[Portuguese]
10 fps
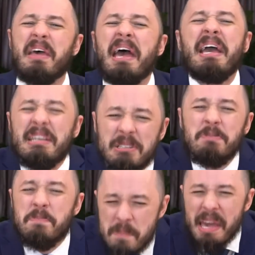
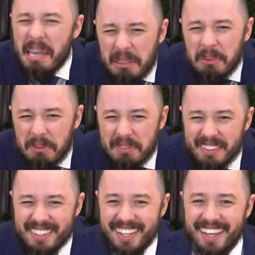respeito,
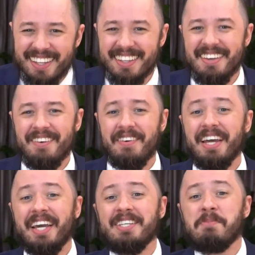né? Quando
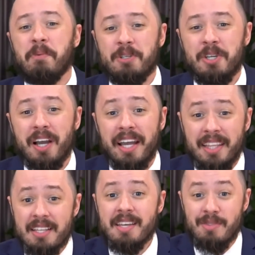a criança pode chegar e
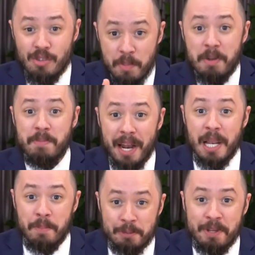ter acesso à sua primeira
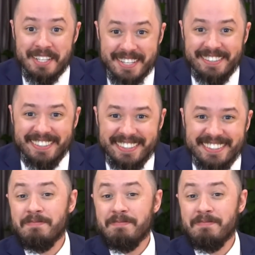lipoaspiração.